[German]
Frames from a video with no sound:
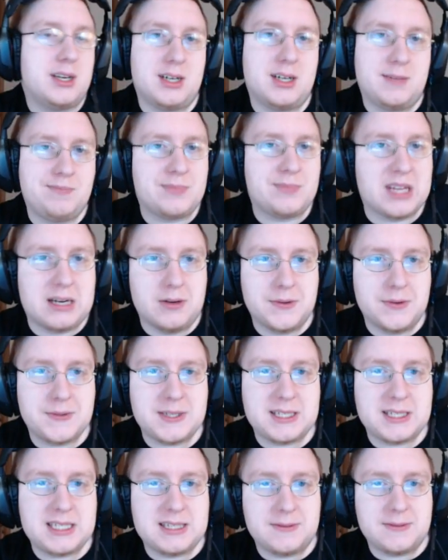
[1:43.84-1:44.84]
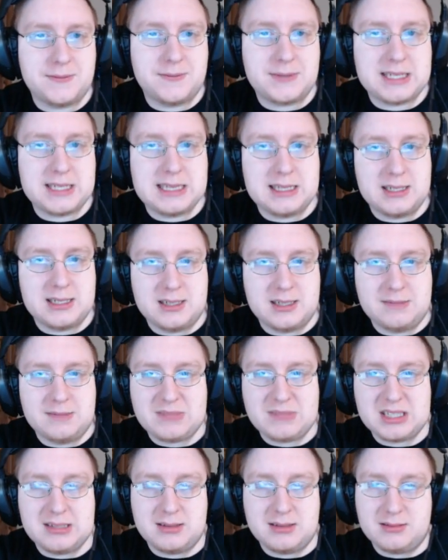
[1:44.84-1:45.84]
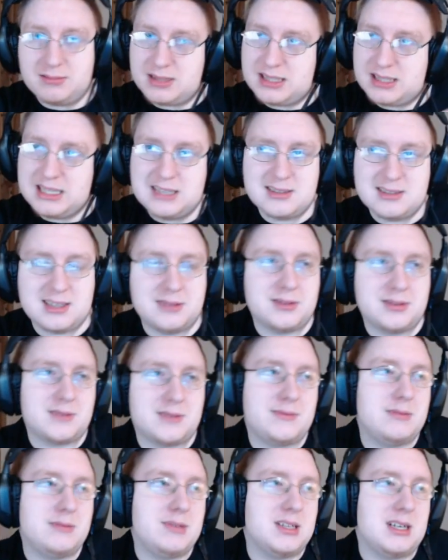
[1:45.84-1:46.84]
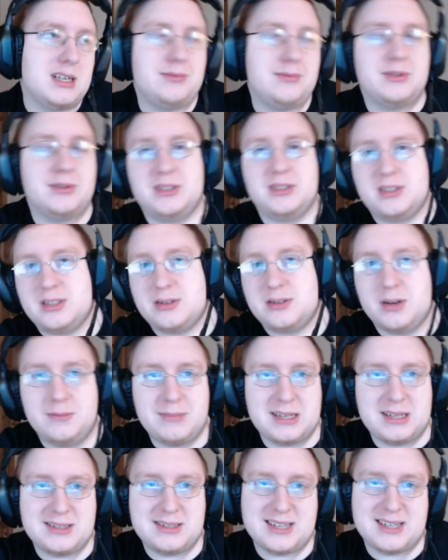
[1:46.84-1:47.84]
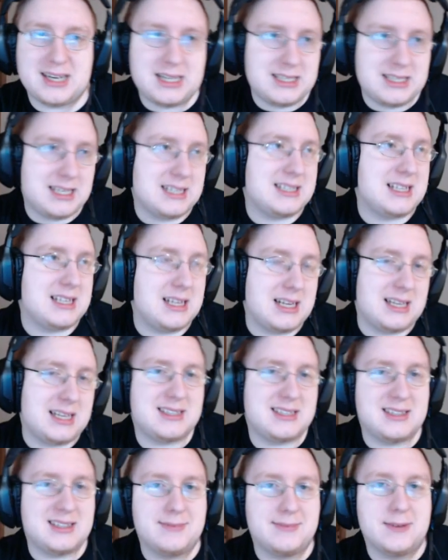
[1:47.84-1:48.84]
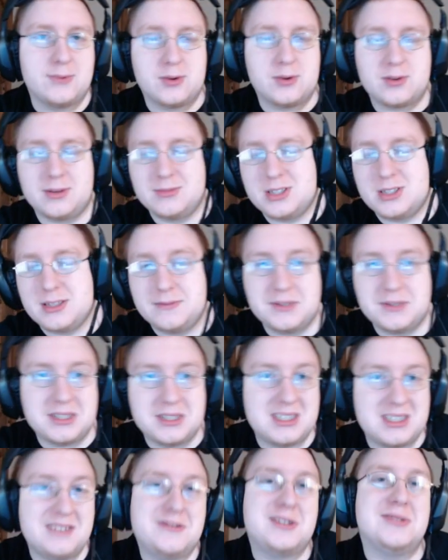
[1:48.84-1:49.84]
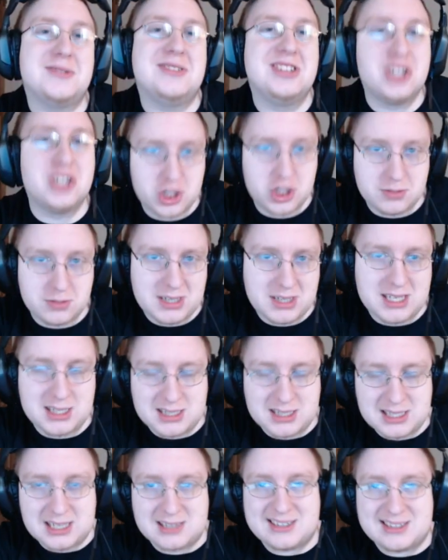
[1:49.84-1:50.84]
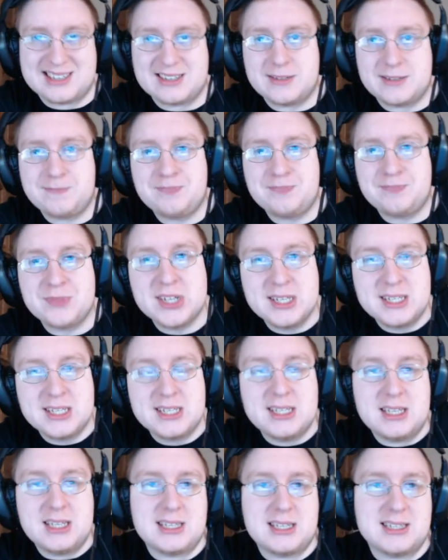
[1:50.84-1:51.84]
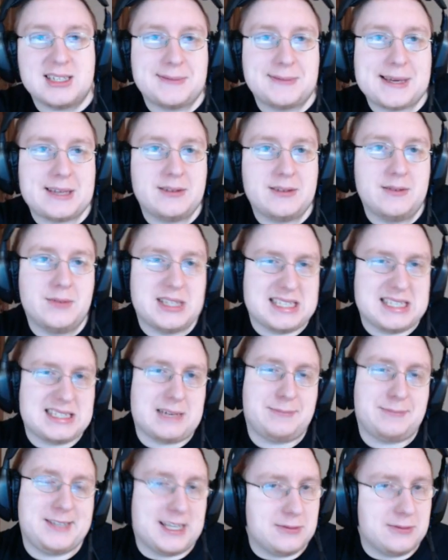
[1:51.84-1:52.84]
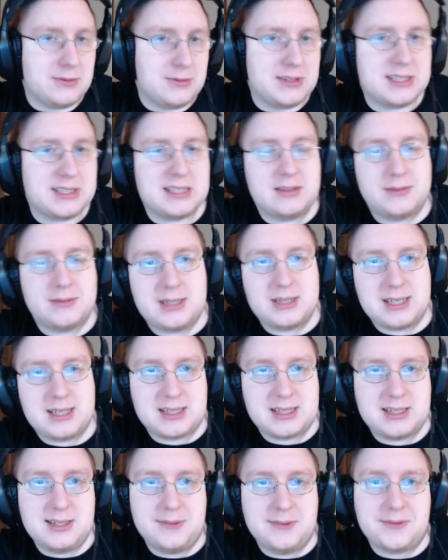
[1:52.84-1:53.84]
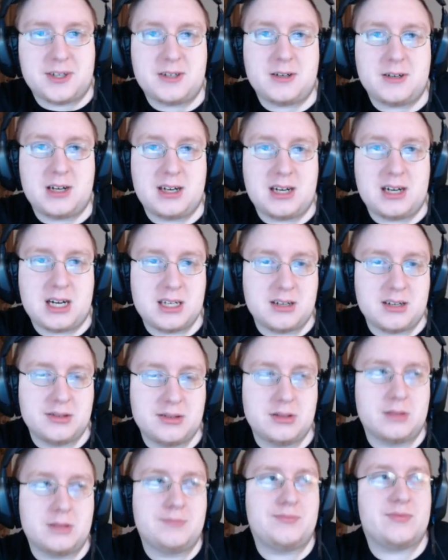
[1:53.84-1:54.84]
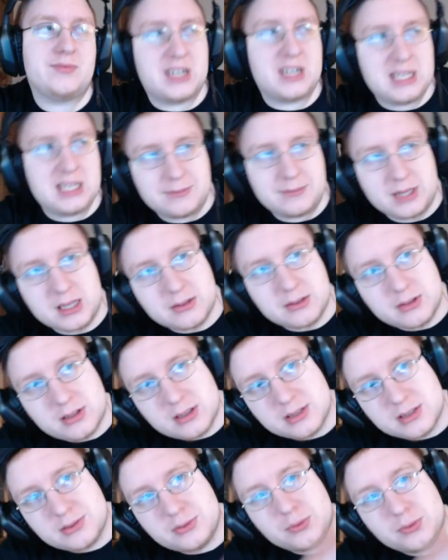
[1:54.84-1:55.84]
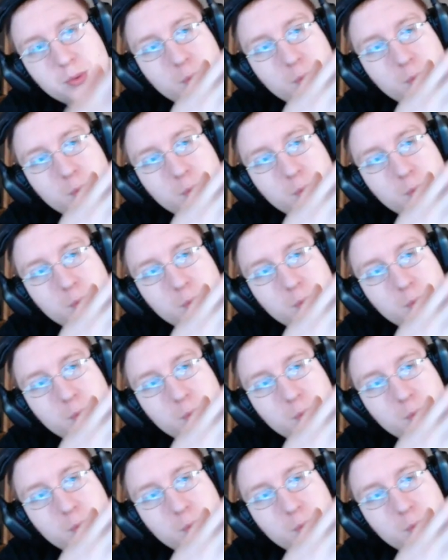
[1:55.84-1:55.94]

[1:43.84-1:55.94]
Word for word: Ähm, auf jeden Fall ähm, ging es dann irgendwie wieder, aber ich komme, also gerade jetzt in den letzten zwei Wochen, komme ich definitiv zu nichts mehr an der Sache. Äh, deswegen wird das ab Januar dann auch wieder aktiver äh, angenommen, weil ab Januar